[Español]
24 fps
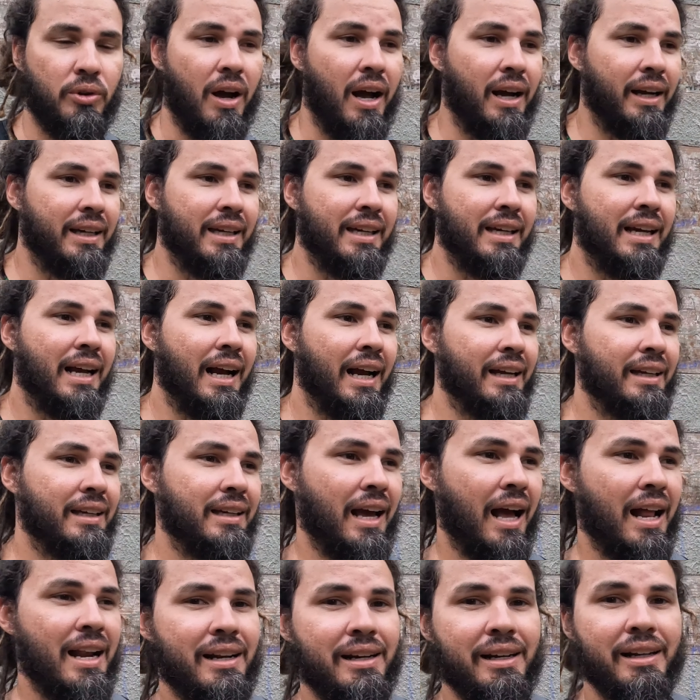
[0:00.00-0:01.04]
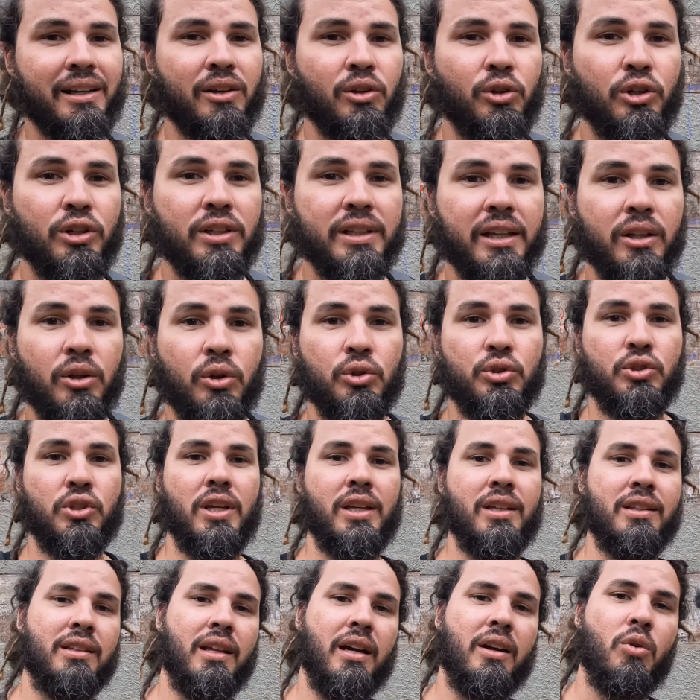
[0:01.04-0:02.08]
aquí caen alrededor de
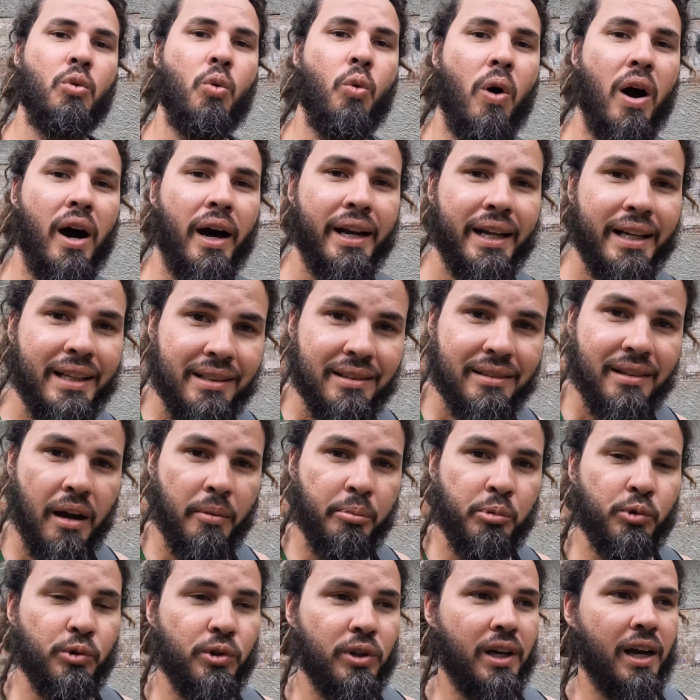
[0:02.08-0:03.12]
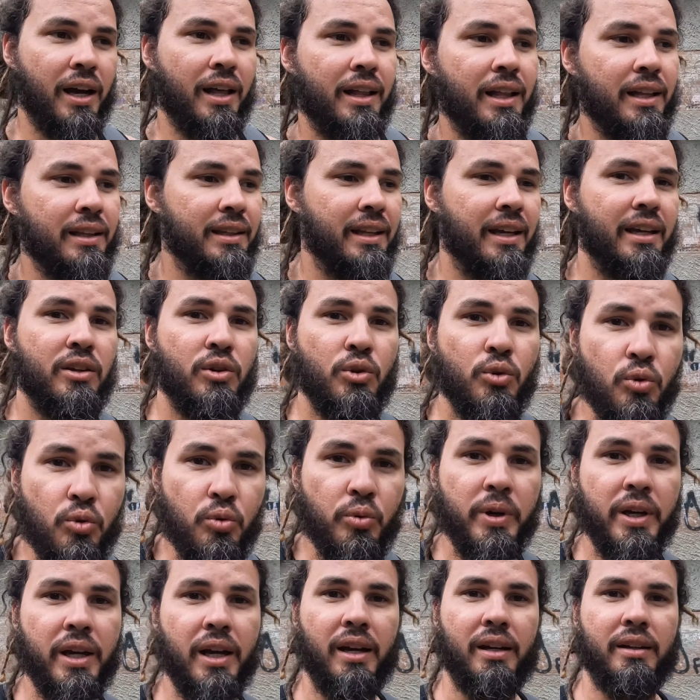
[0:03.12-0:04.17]
240 pulgadas de
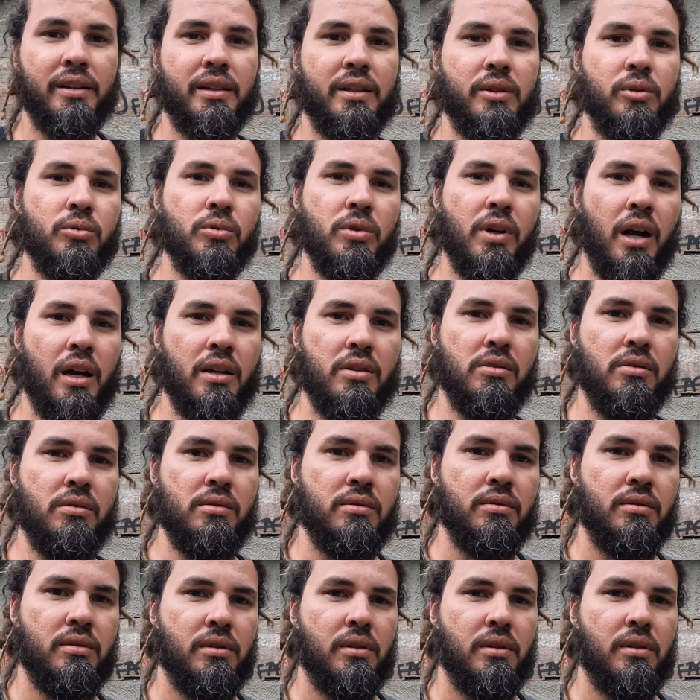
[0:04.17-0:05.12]
lluvia en un año.